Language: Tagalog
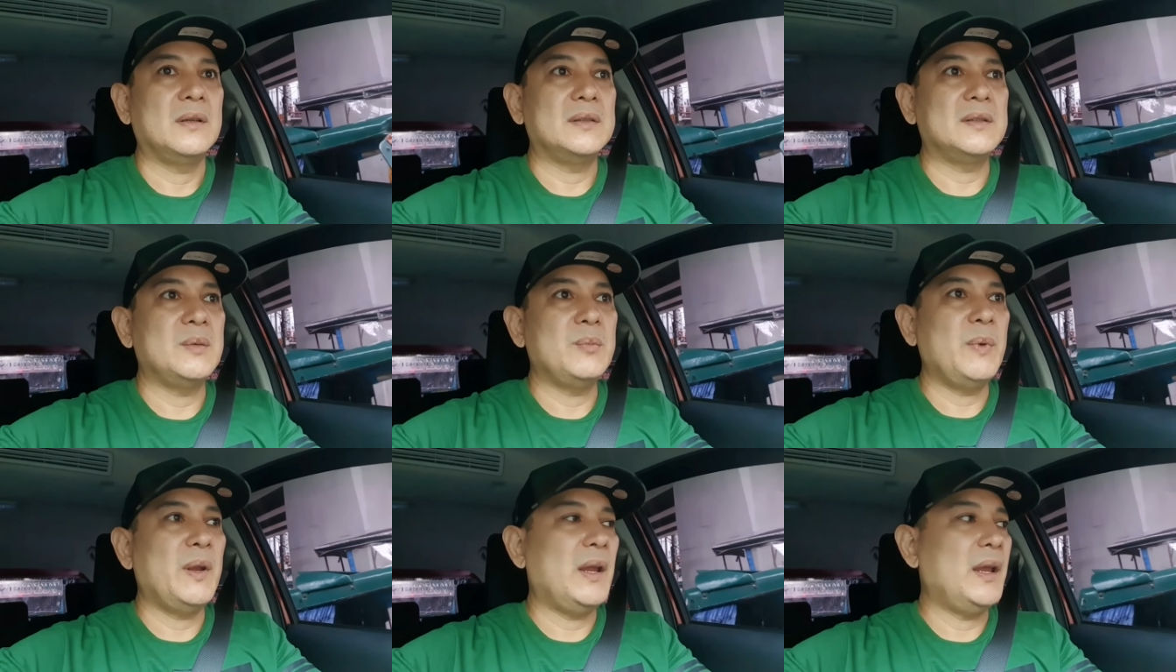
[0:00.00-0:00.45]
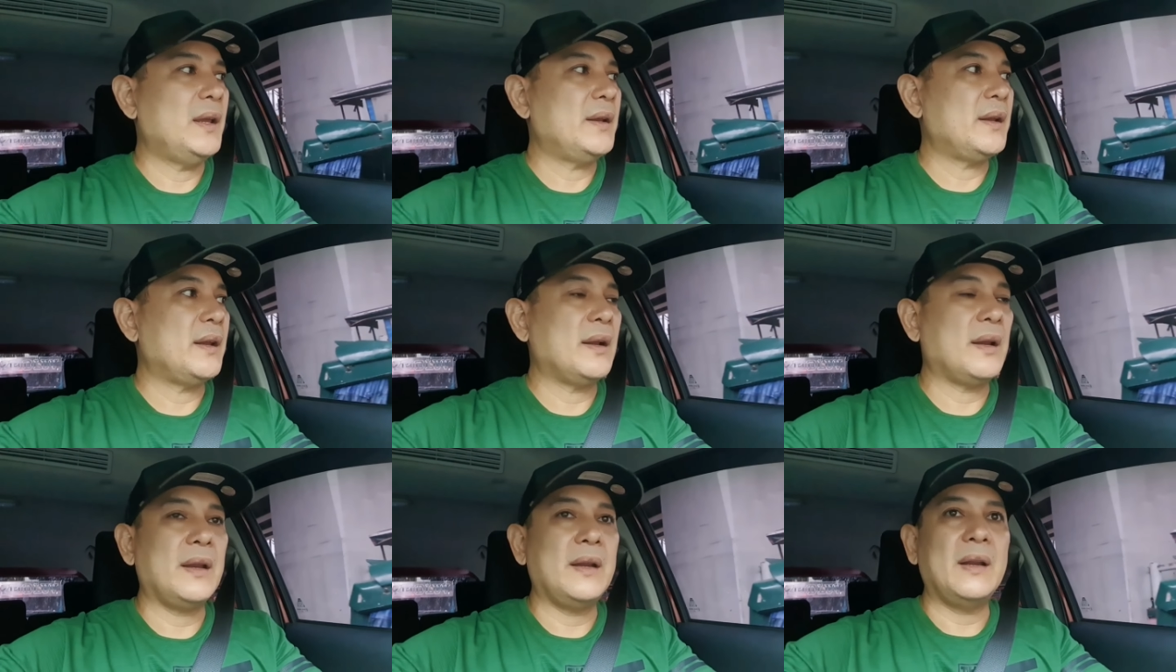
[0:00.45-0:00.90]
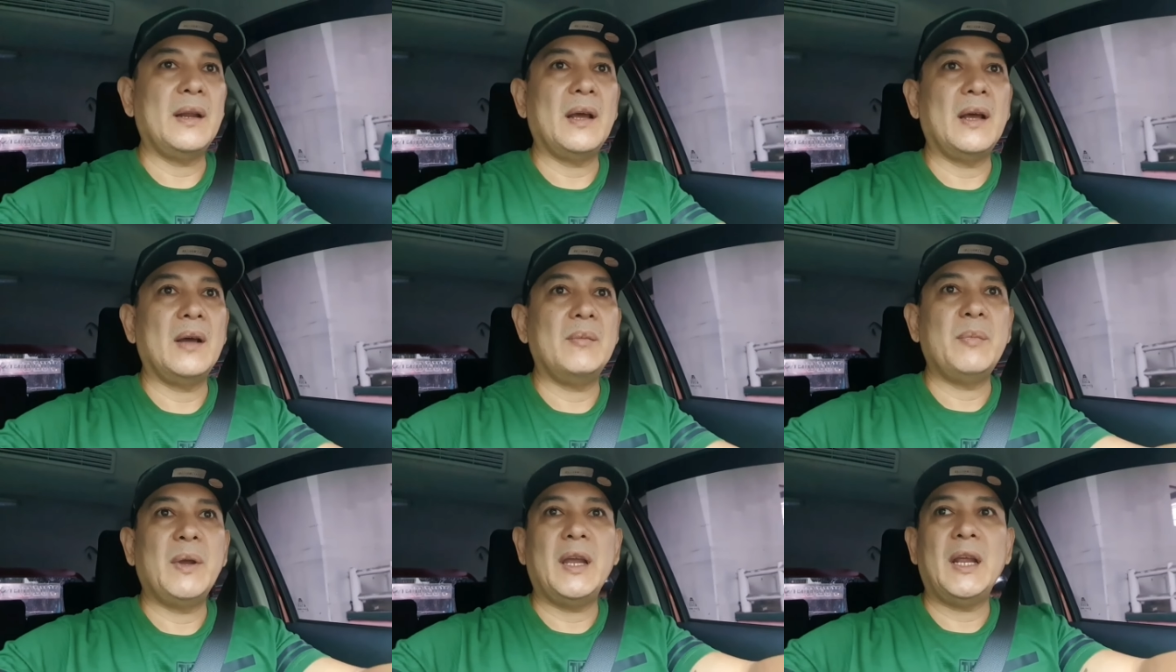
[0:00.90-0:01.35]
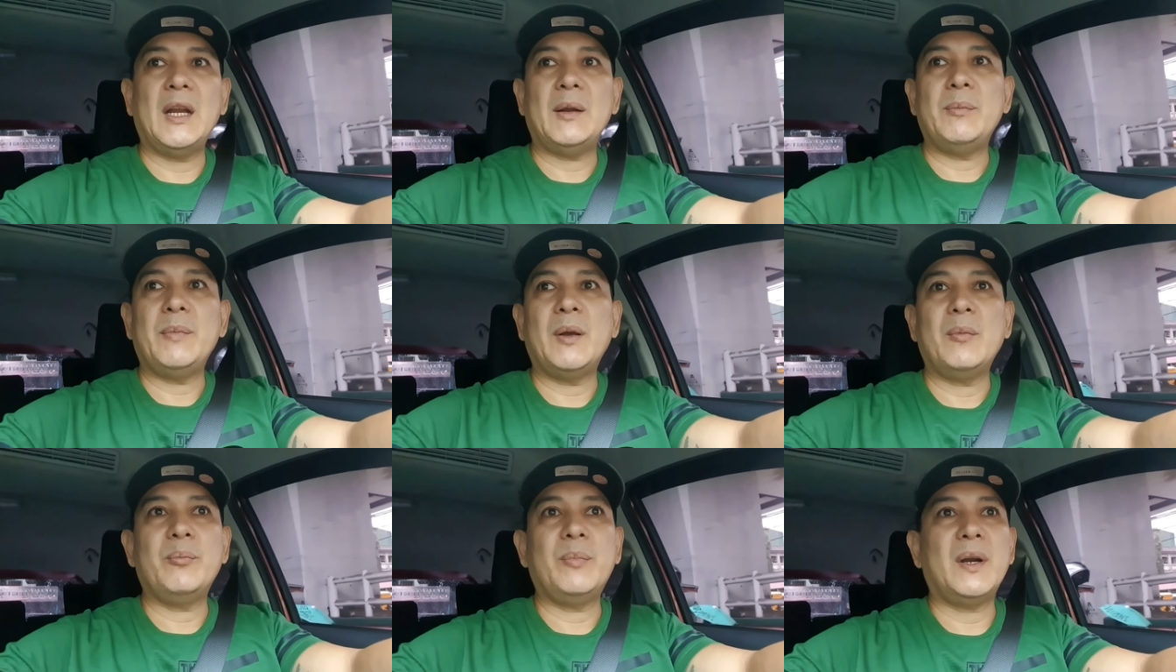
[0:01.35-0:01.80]
kasi may area rin na mahirap
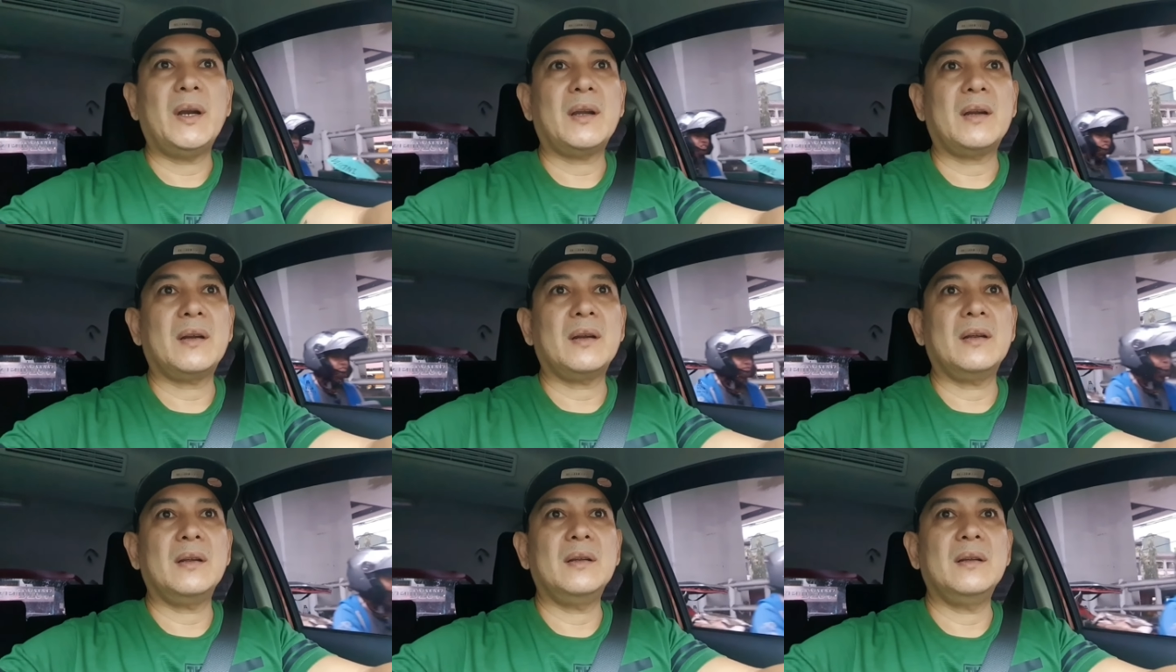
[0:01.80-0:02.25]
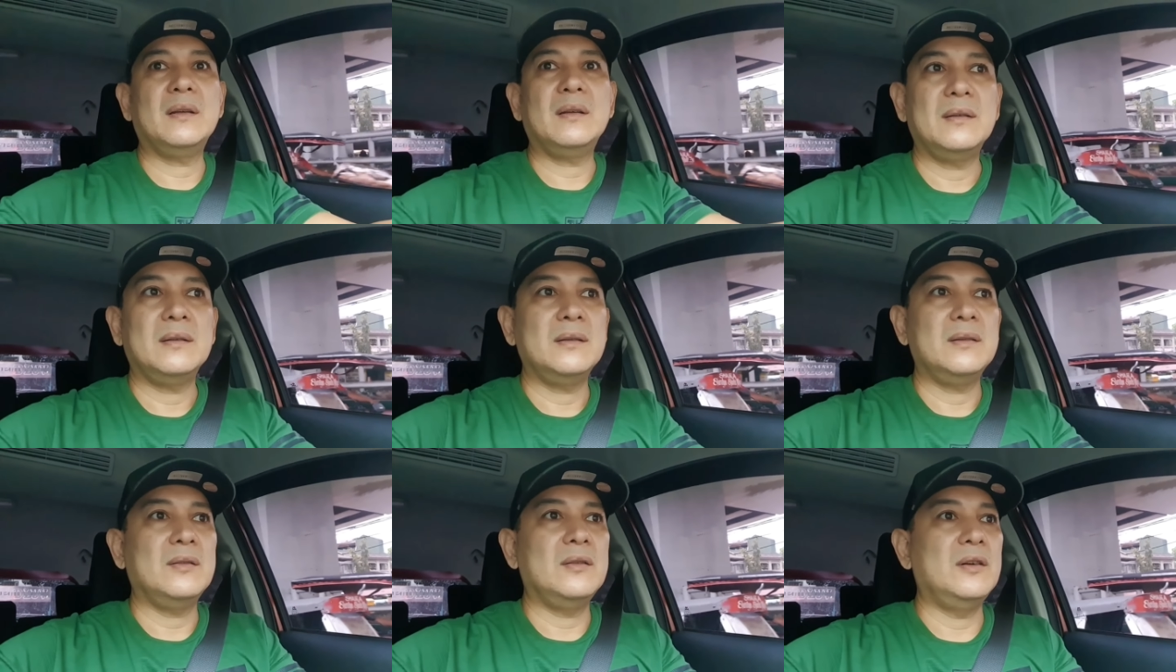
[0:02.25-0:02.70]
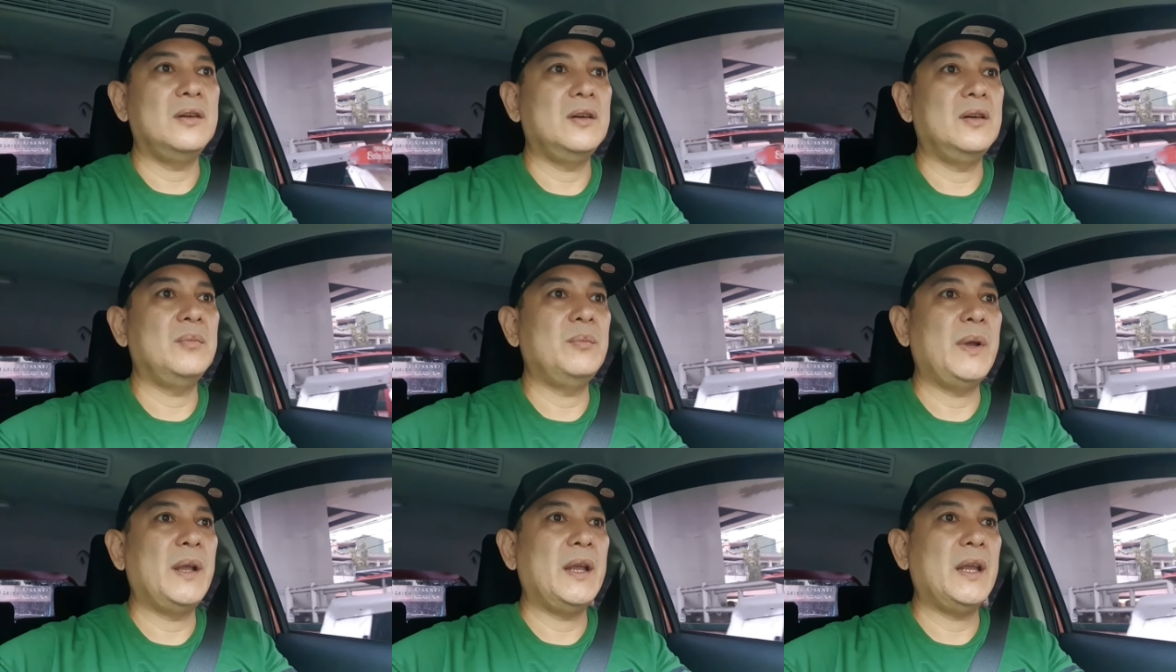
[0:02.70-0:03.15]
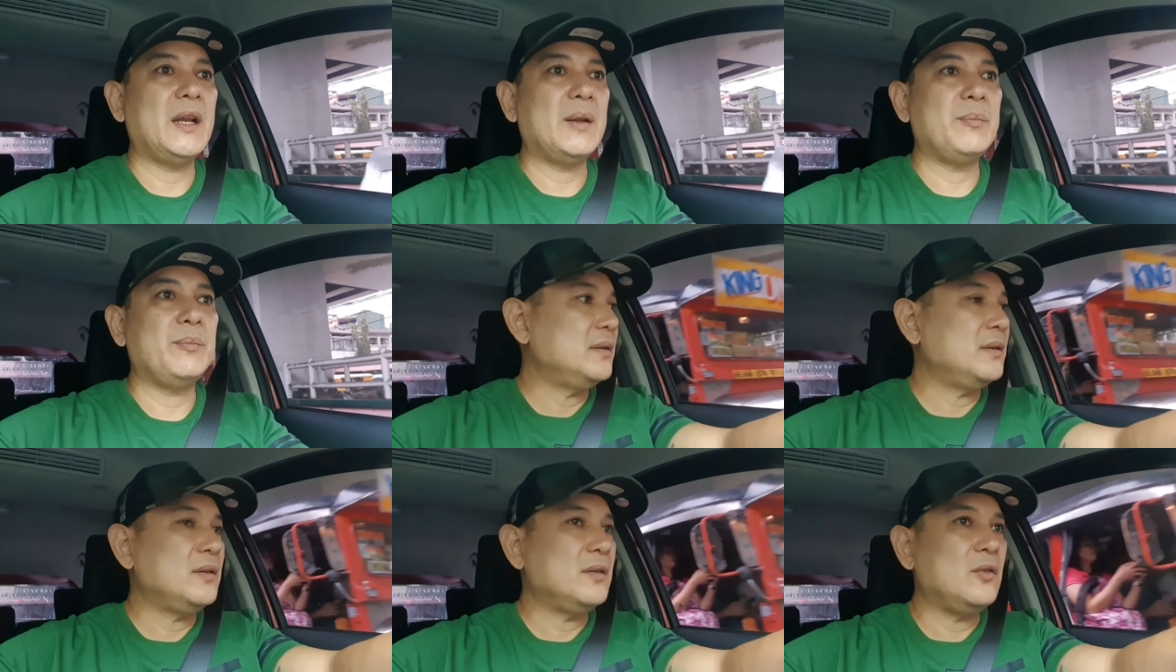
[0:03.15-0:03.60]
magpark o mahirap
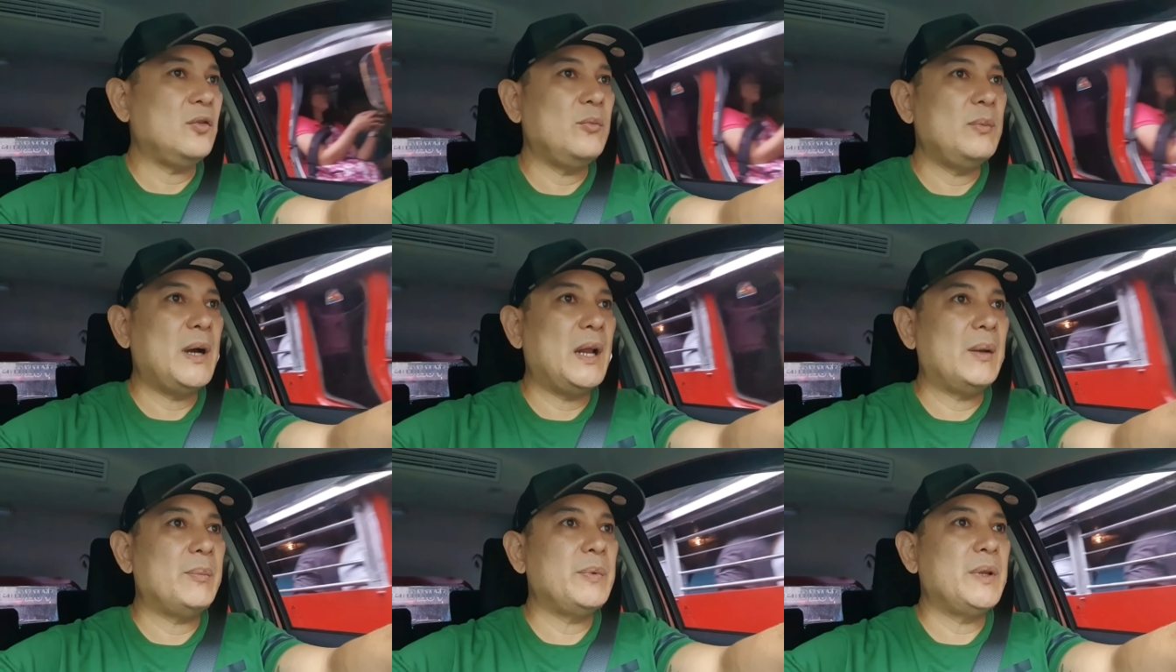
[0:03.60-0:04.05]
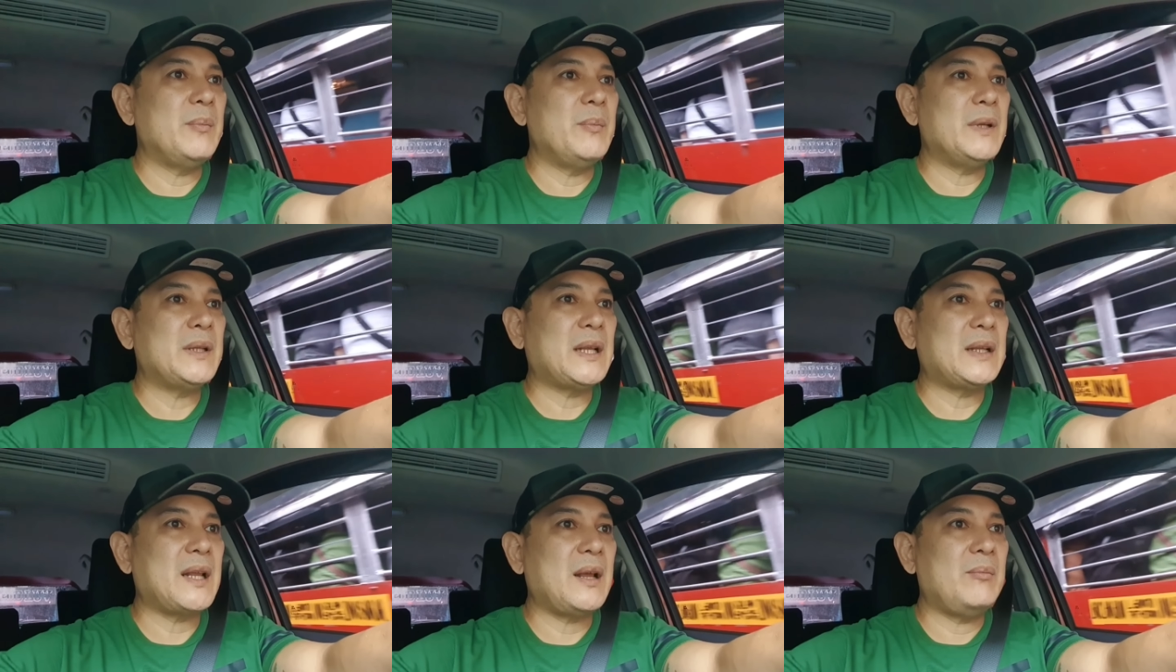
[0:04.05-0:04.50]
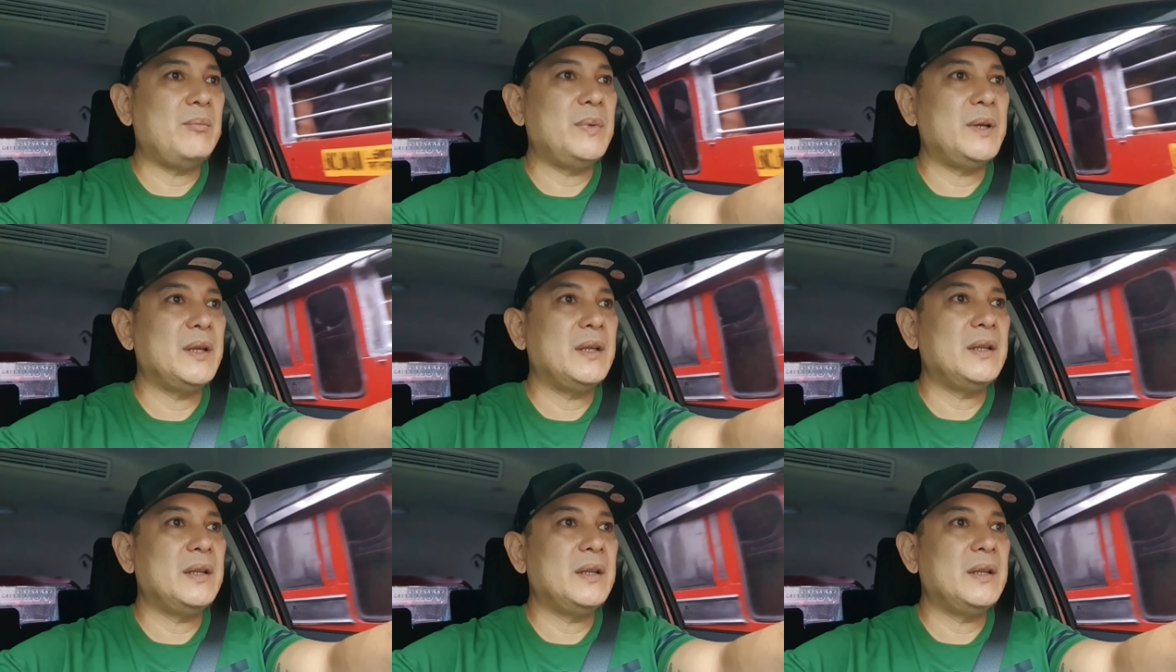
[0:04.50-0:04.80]
Umanap ng matatamba